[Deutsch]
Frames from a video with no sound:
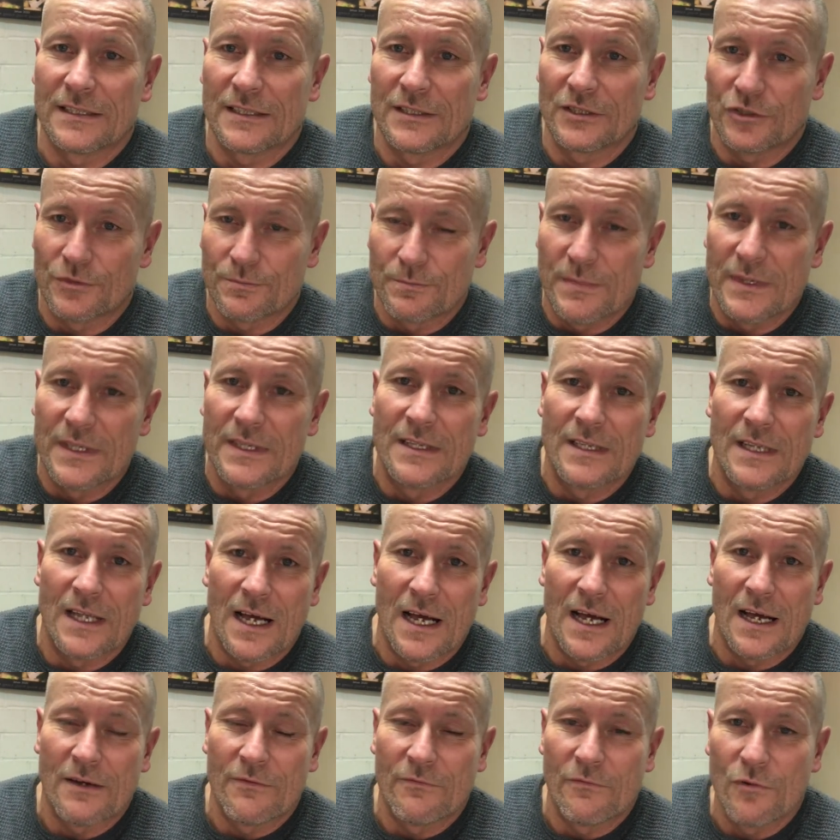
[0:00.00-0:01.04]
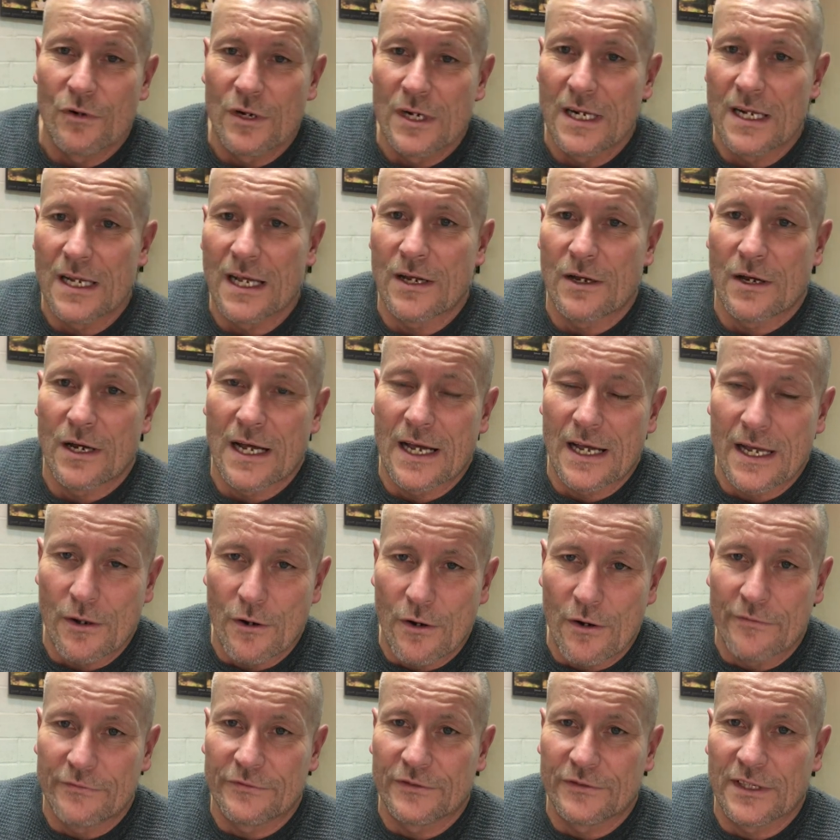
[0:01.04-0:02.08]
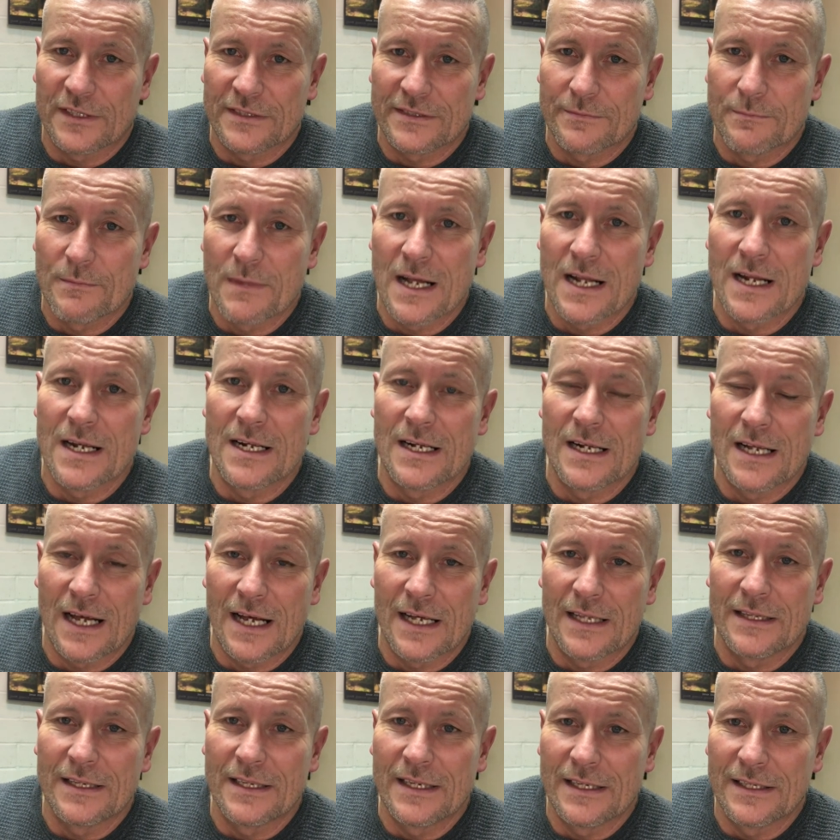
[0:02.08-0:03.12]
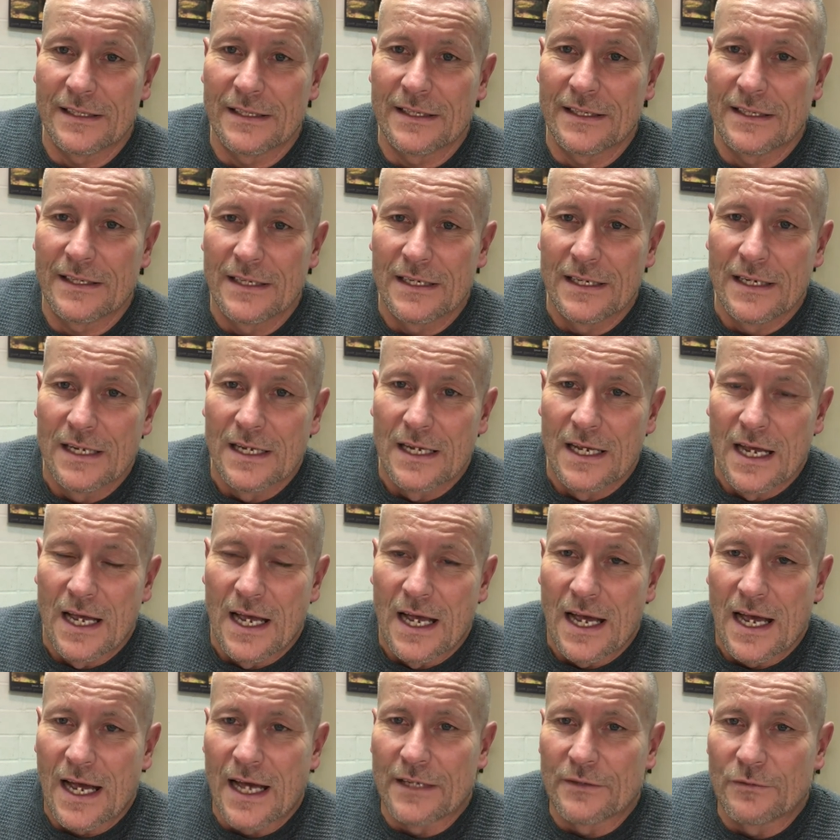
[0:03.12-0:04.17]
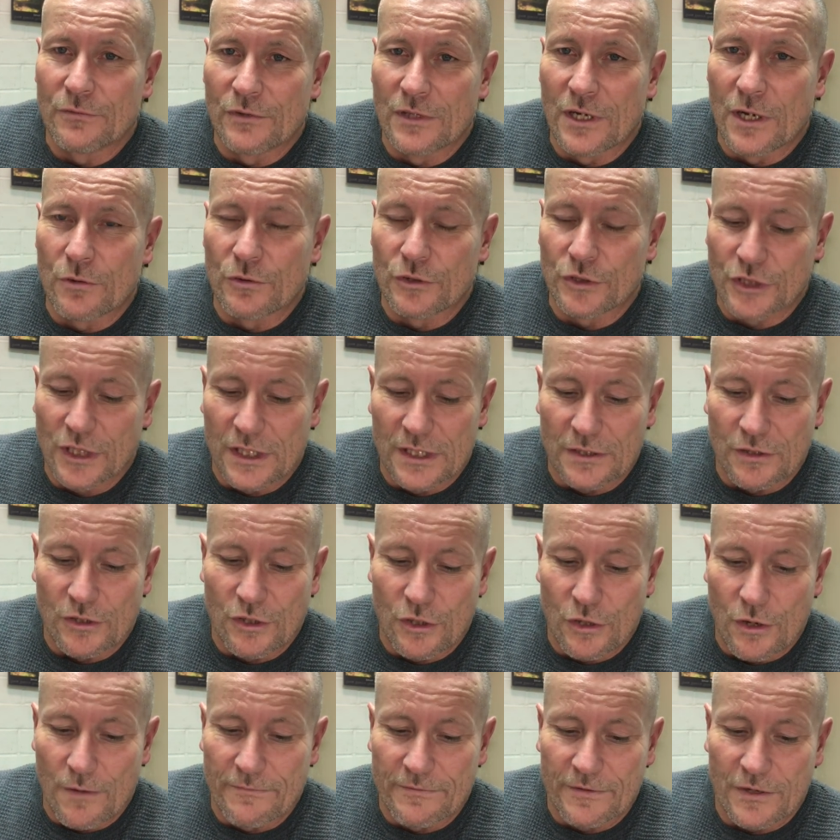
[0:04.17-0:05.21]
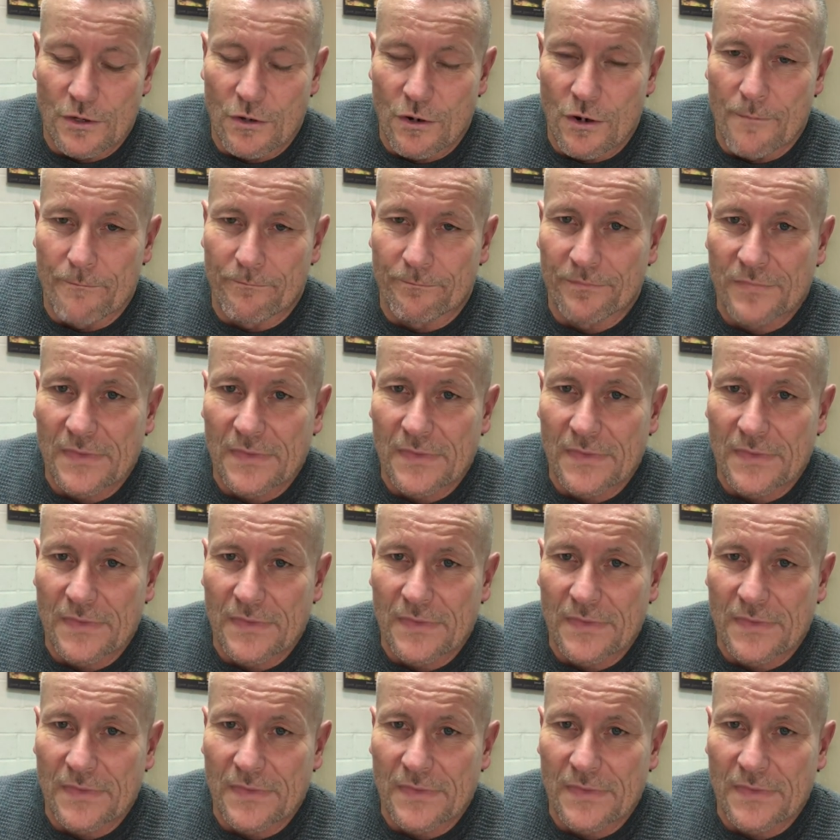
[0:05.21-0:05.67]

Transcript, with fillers: Ich bin da wohl öfters mal an den An- und Ausschaltknopf gekommen.